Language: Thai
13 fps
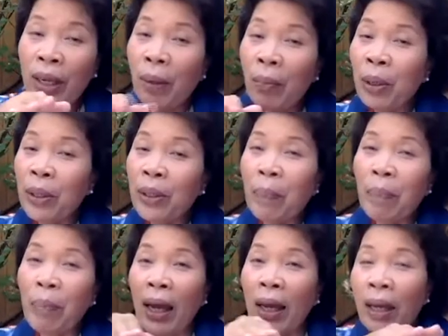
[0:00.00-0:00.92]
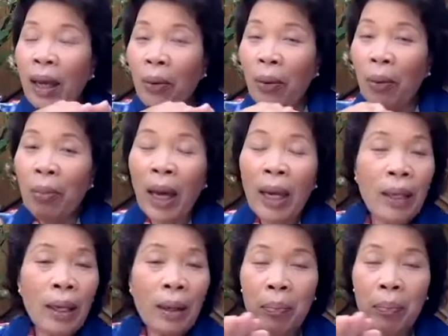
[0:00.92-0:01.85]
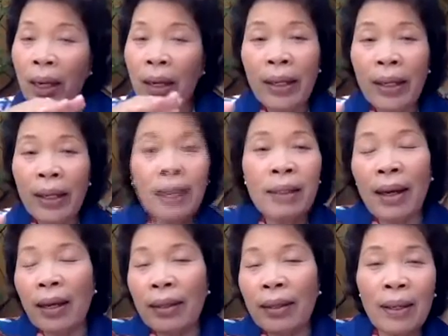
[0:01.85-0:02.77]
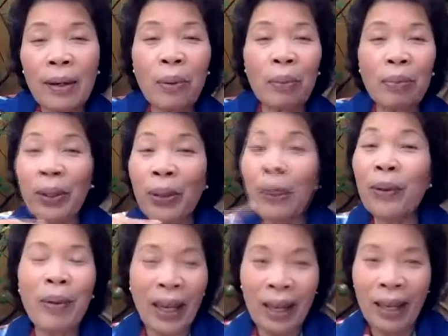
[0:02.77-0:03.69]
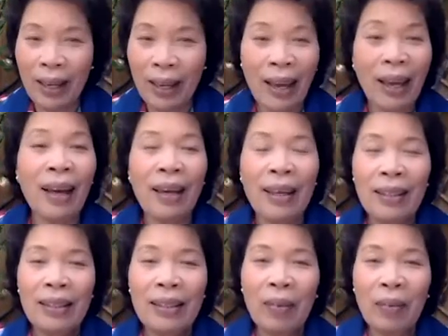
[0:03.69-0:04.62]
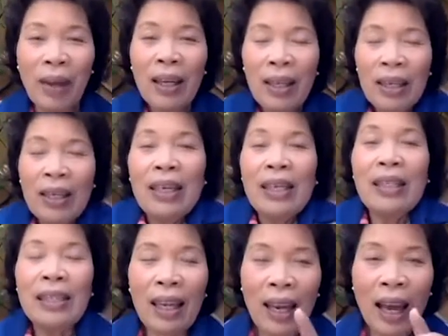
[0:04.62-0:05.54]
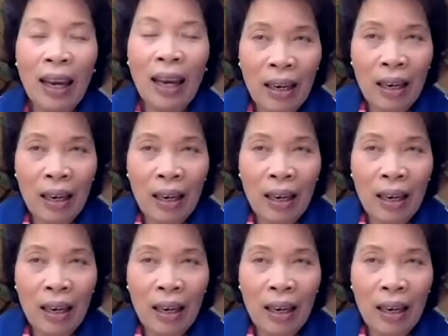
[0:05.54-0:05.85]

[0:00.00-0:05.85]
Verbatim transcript: เนี่ยมันก็จะไปเนี่ยของมันเนี่ยไปเรื่อยๆสงบสงบอะไรอย่างเงี้ยใช่ไหมฉะนั้น